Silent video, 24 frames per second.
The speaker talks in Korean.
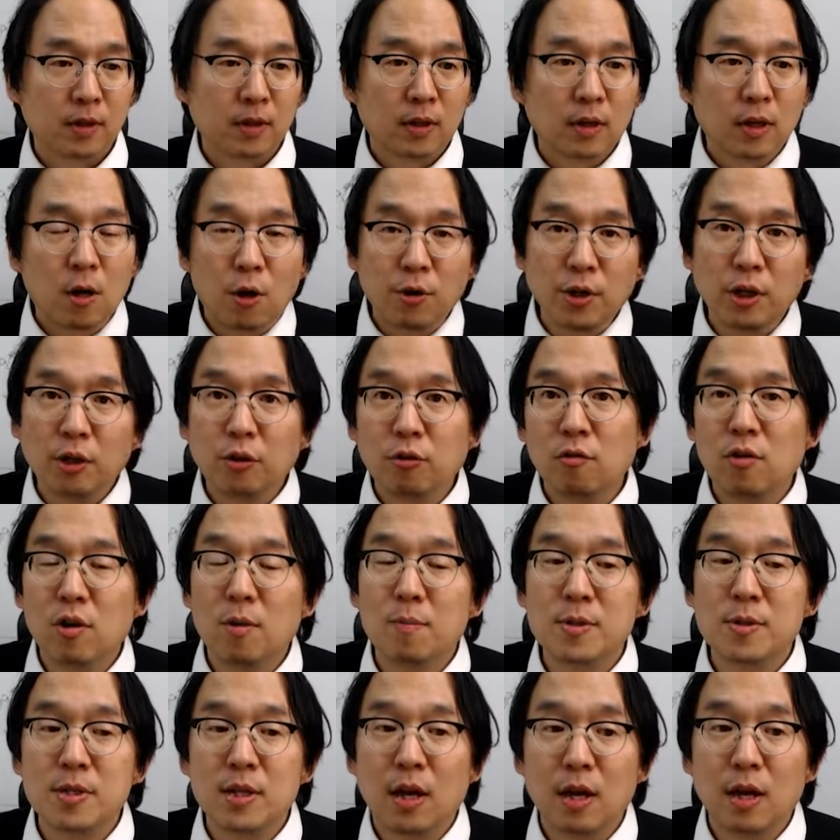
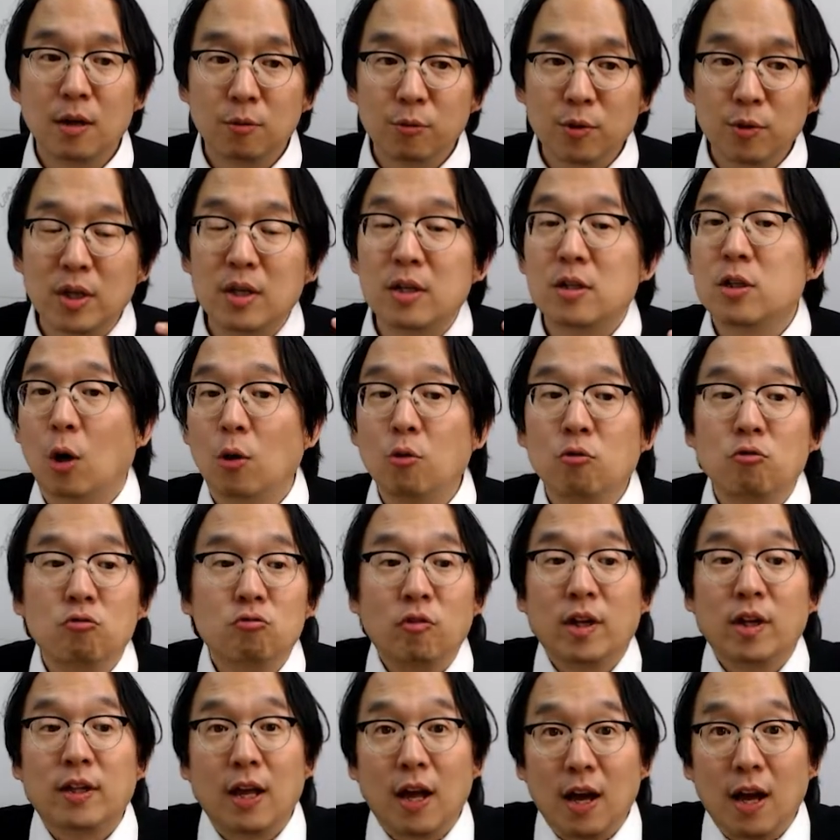커리큘럼상 우리
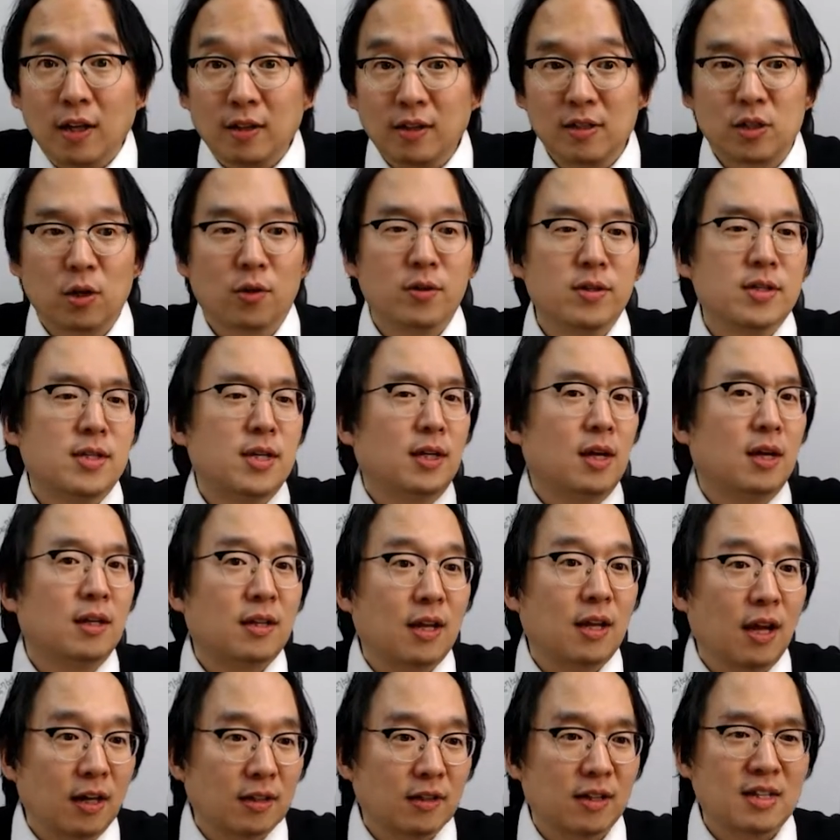전국의 대학들, 전 세계의
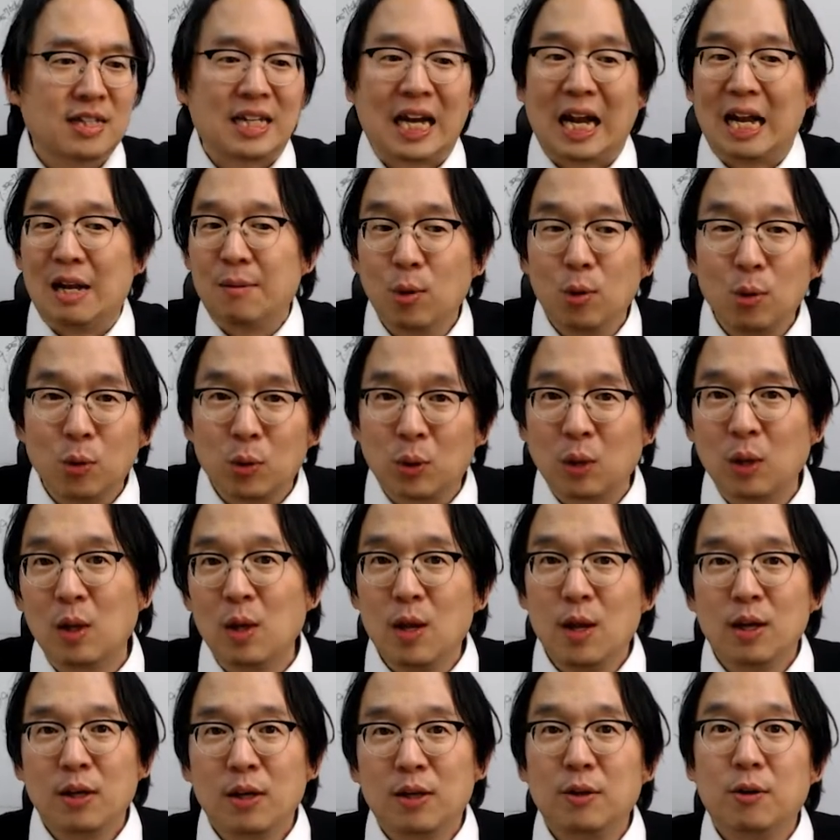대학들이 잘못
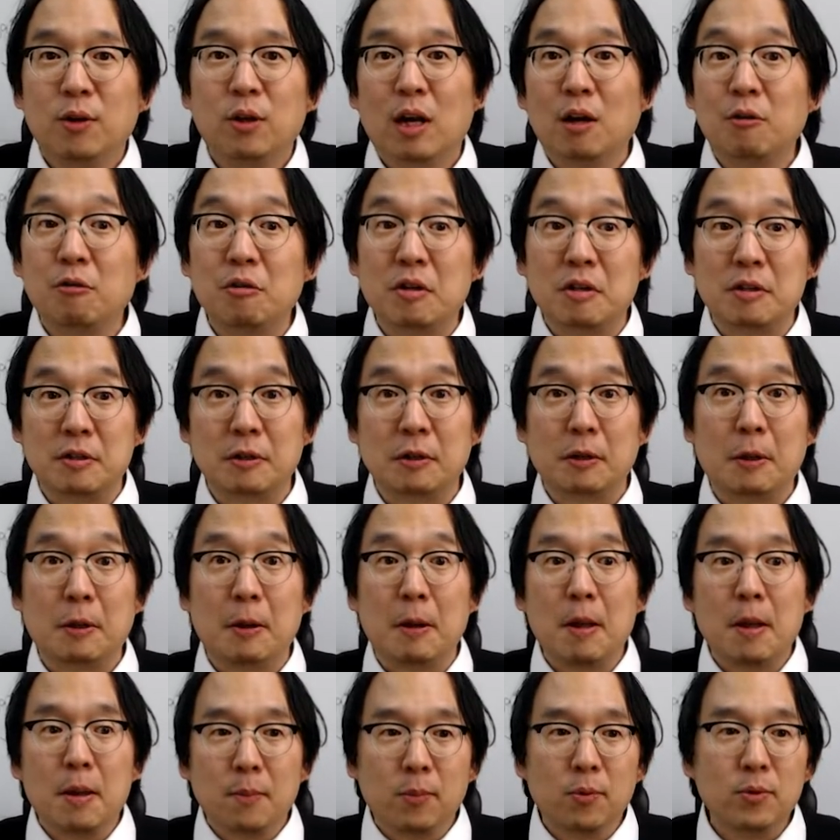그걸 하고 있어요.
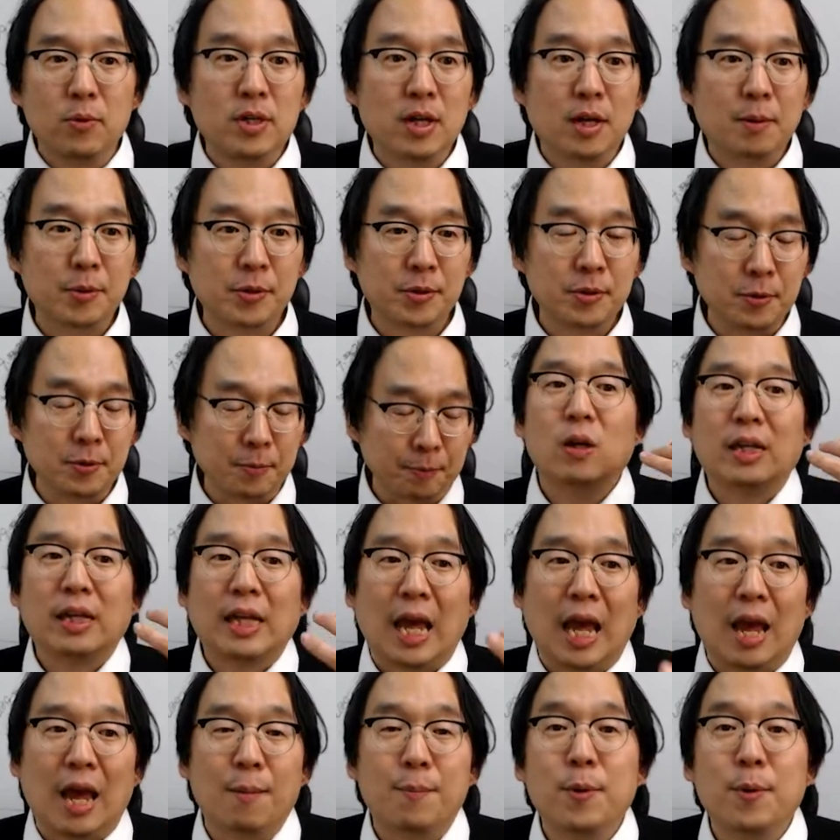뭐냐면은
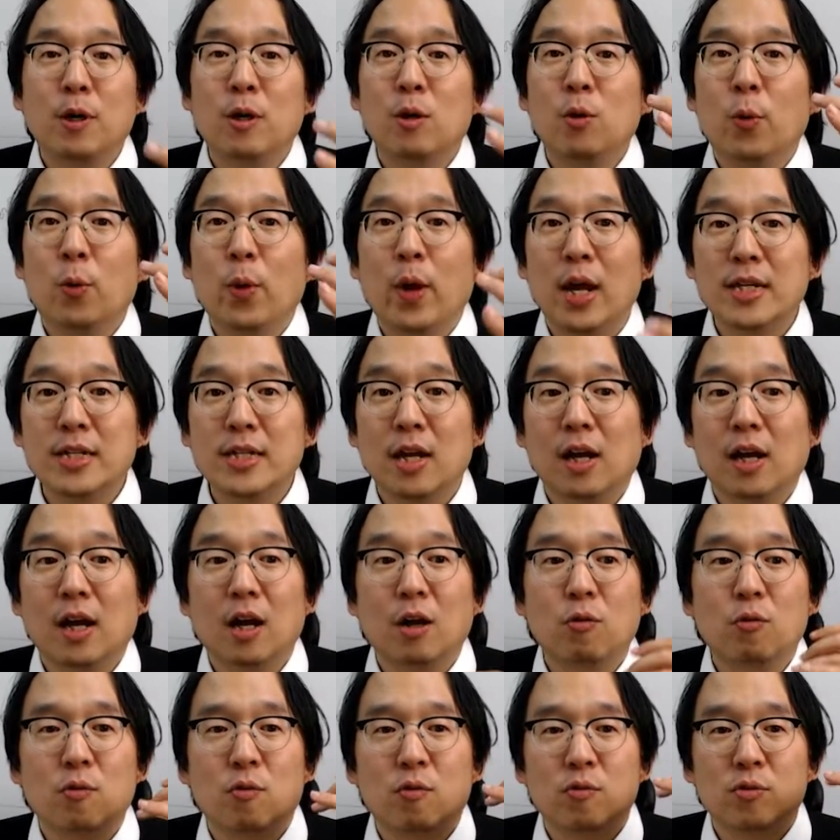개별 회사
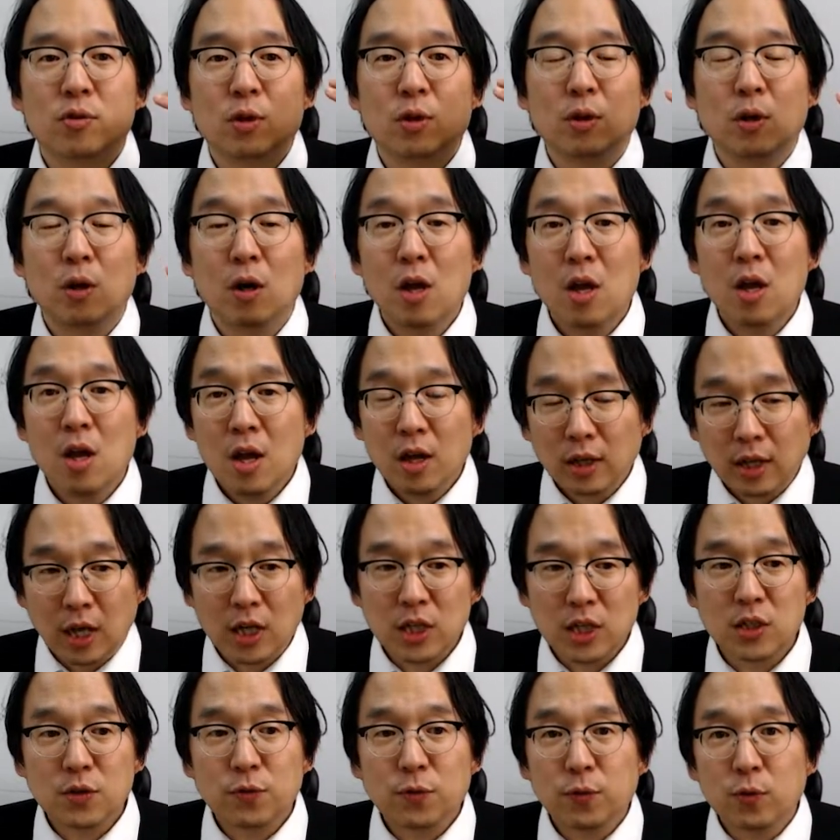갖고서
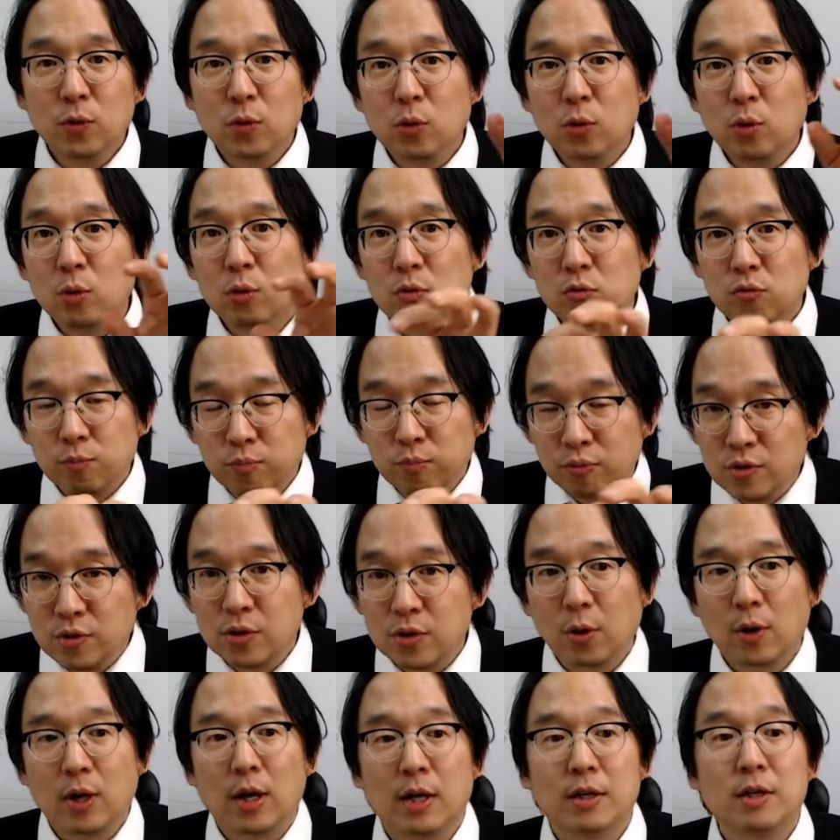캐시플로우
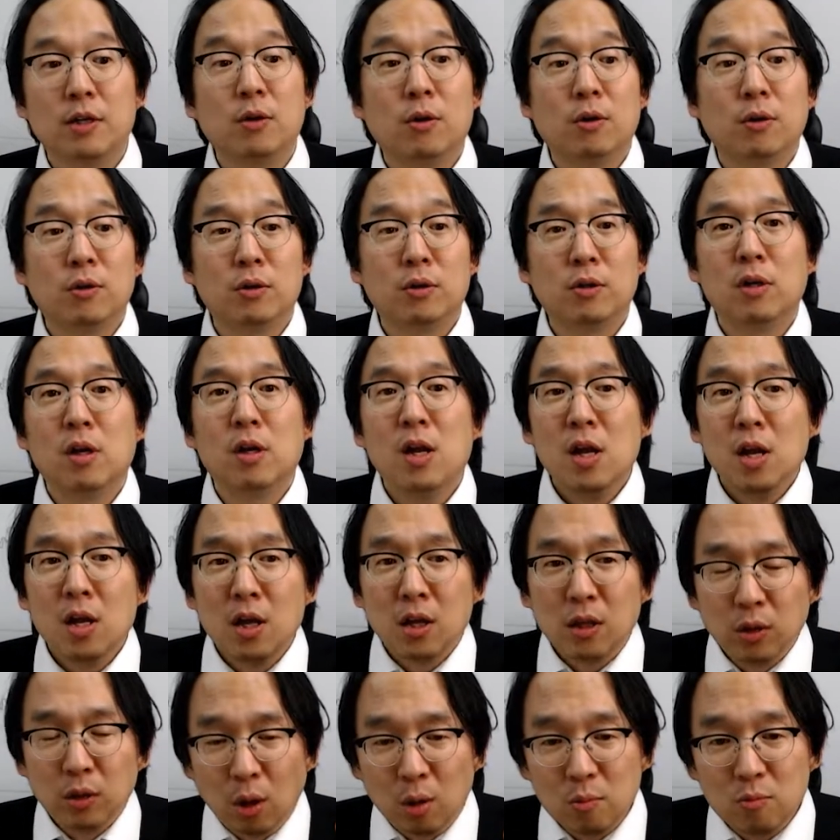분석하는 거를
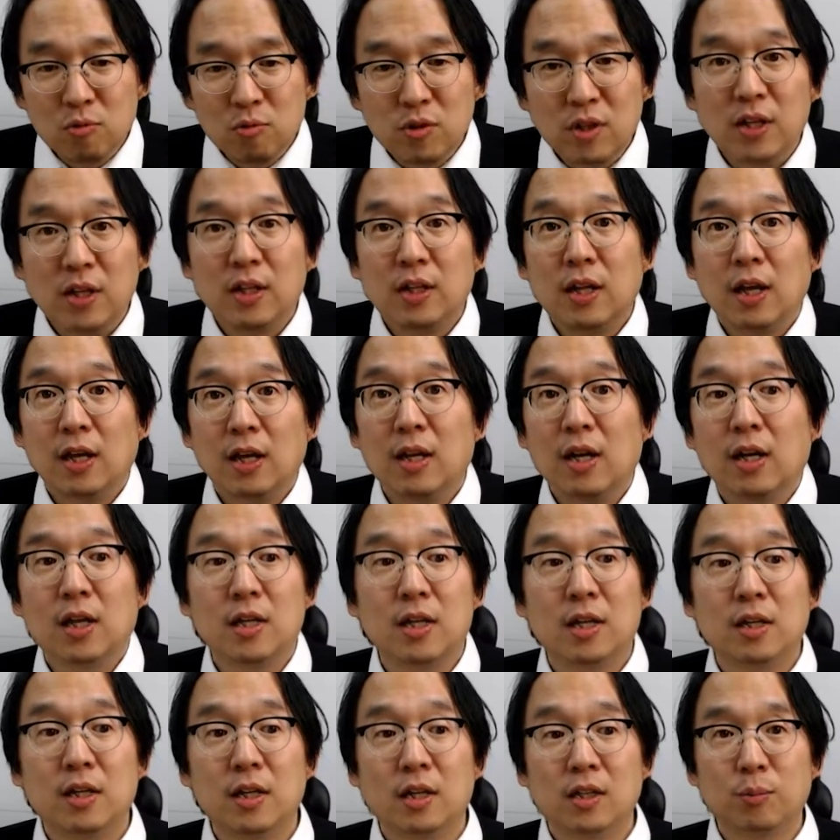너무 디테일하게
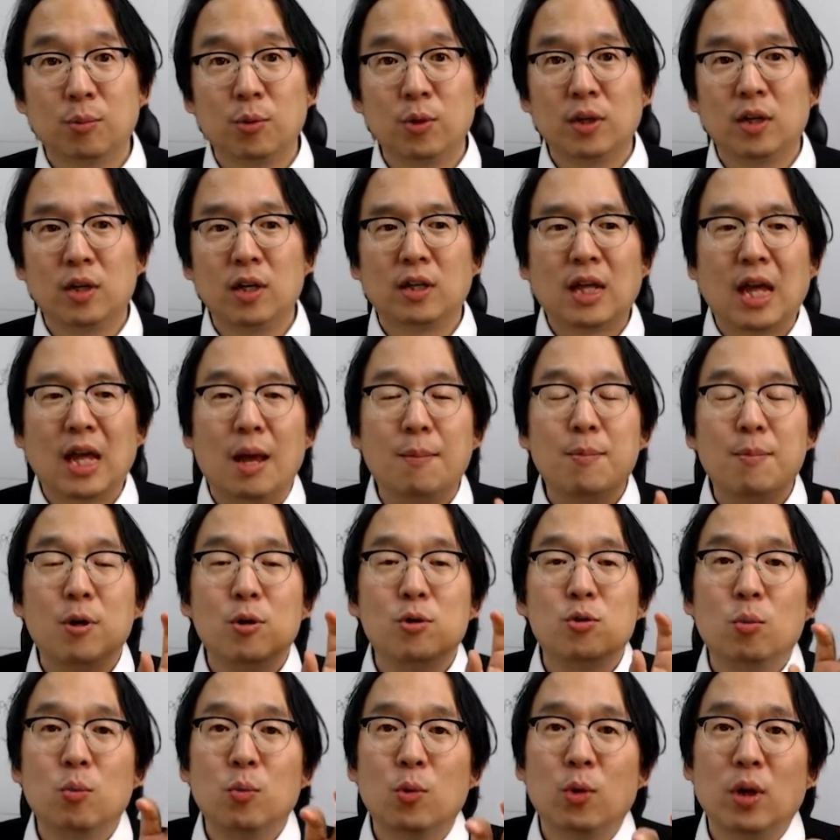얘기하다 보니까 개별
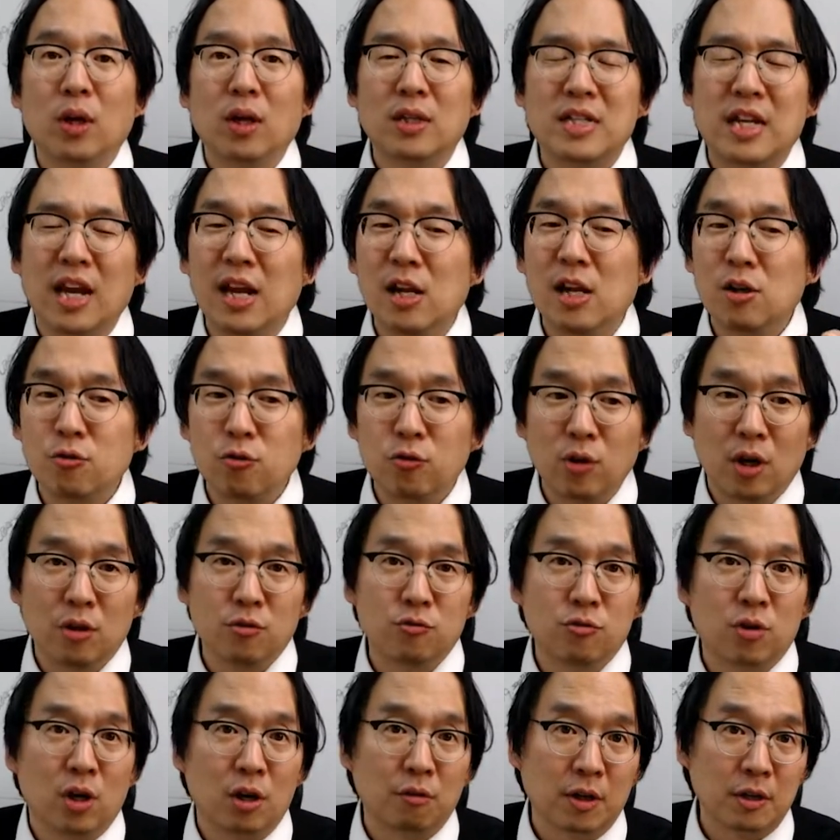종목이 제일 중요한
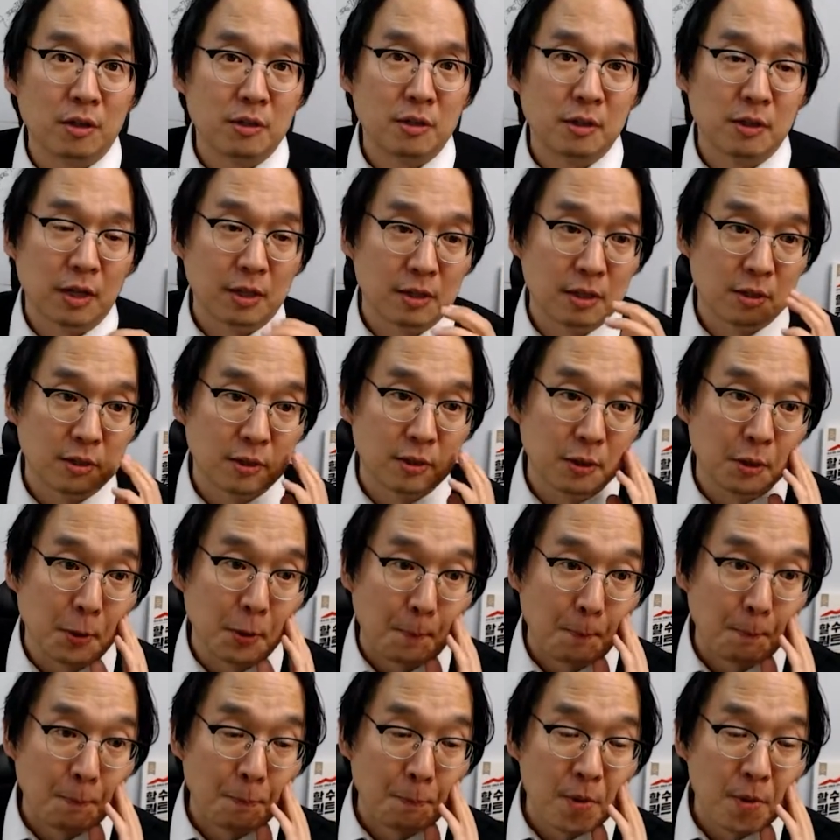줄 알고 앉았어요.